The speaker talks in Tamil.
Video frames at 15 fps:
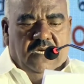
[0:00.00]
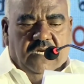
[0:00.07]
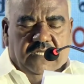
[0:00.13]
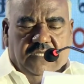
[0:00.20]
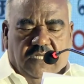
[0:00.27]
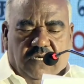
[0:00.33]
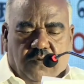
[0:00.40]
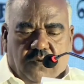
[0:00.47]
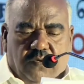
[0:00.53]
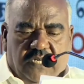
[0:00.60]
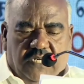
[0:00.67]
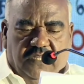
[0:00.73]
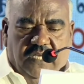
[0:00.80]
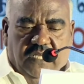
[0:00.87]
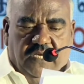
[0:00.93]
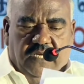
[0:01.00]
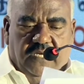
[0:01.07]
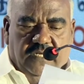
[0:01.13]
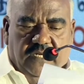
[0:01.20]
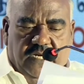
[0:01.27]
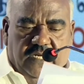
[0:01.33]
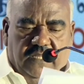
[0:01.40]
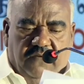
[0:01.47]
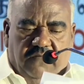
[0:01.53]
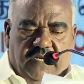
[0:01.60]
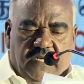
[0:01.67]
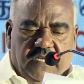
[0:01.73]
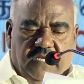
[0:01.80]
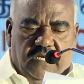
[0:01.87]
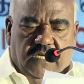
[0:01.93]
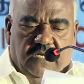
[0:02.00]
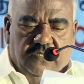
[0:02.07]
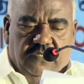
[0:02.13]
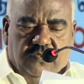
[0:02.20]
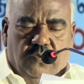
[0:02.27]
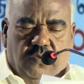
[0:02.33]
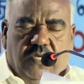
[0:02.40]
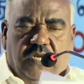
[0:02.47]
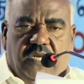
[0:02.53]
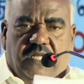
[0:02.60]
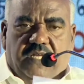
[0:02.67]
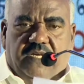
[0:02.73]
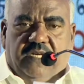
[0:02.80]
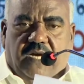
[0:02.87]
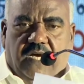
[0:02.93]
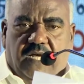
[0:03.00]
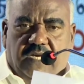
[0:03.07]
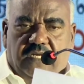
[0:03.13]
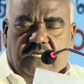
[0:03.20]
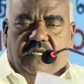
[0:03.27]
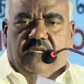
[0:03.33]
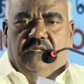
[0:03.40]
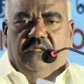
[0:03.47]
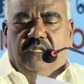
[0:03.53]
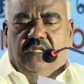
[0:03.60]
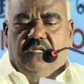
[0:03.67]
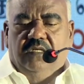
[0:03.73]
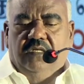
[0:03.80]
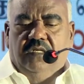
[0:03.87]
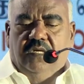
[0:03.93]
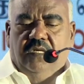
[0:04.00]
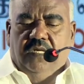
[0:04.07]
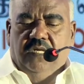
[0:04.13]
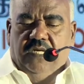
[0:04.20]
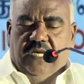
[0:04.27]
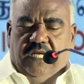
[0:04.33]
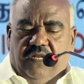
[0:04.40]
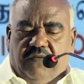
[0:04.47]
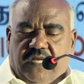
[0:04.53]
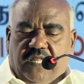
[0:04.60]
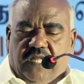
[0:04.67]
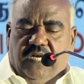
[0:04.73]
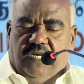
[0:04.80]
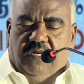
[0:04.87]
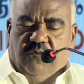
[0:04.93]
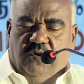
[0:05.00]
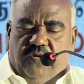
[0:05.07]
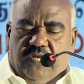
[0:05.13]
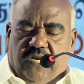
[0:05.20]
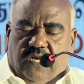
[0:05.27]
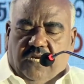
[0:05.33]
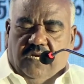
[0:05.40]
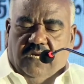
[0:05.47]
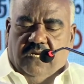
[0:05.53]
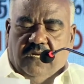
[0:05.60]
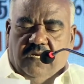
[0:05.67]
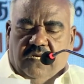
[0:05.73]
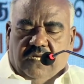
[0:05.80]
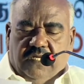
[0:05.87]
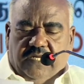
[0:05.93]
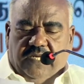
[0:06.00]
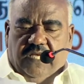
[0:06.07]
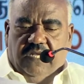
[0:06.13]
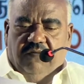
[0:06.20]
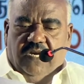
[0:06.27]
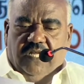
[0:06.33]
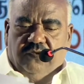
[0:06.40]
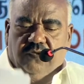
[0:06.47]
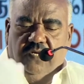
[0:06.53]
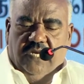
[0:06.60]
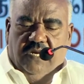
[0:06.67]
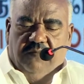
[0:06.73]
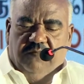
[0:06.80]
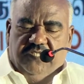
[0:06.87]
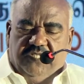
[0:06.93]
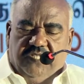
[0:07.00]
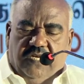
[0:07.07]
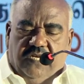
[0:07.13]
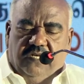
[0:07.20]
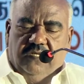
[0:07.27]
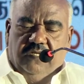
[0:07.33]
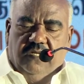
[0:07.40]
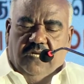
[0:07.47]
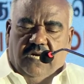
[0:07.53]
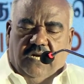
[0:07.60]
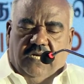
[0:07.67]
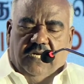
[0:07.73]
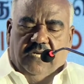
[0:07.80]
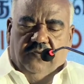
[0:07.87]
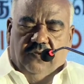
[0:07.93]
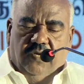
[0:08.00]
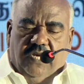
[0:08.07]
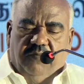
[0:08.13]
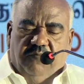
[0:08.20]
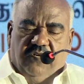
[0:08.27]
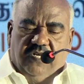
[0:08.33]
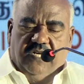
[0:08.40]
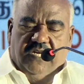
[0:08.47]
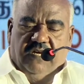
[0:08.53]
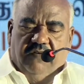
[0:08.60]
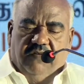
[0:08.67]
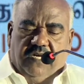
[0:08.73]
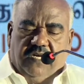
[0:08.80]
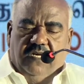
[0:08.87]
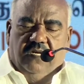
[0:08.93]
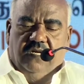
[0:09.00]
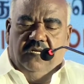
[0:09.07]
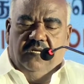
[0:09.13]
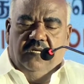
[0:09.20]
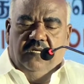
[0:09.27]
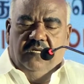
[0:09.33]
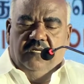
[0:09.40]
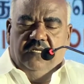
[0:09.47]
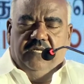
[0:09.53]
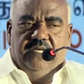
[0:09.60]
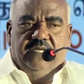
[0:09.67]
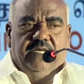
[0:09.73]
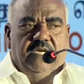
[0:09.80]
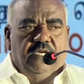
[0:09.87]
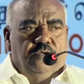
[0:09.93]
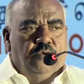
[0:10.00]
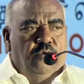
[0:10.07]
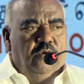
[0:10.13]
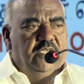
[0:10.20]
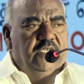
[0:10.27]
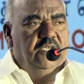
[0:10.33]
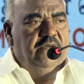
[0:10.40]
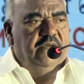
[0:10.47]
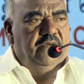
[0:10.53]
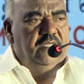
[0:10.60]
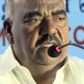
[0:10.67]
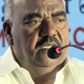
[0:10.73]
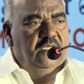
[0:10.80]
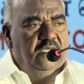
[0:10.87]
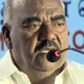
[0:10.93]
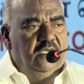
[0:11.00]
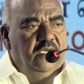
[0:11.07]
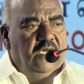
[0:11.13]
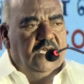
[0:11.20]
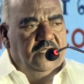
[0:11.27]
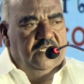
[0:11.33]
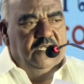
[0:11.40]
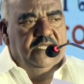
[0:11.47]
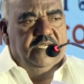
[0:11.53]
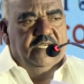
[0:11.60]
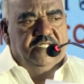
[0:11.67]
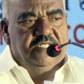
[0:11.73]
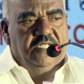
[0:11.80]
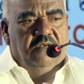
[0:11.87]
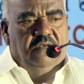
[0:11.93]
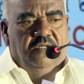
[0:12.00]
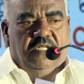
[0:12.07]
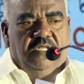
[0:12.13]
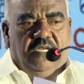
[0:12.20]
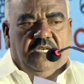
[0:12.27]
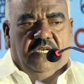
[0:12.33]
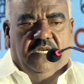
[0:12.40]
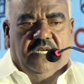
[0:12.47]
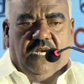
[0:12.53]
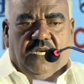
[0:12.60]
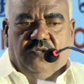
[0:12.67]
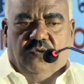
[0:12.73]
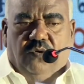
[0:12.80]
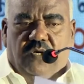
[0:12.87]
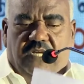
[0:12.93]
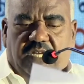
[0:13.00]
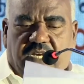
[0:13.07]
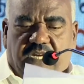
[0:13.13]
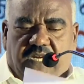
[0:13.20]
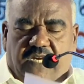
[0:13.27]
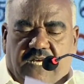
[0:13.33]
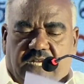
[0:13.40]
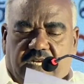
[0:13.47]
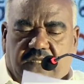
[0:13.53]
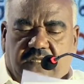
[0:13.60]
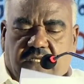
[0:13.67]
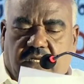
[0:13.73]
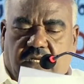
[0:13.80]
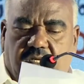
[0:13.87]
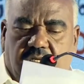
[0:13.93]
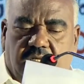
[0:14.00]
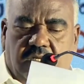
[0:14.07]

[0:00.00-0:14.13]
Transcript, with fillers: அந்த கூட்டத்தை நடத்த வேண்டிய சூழ்நிலை காலையில் இருந்தது எனவே தான் நம்முடைய நீர்வளத்துறை அமைச்சர் அண்ணன் துரைமுருகன் அவர்கள் இங்கே துவக்கி வைத்து அந்த நிகழ்ச்சியில் வந்து கலந்து கொள்கின்ற நேரத்தில்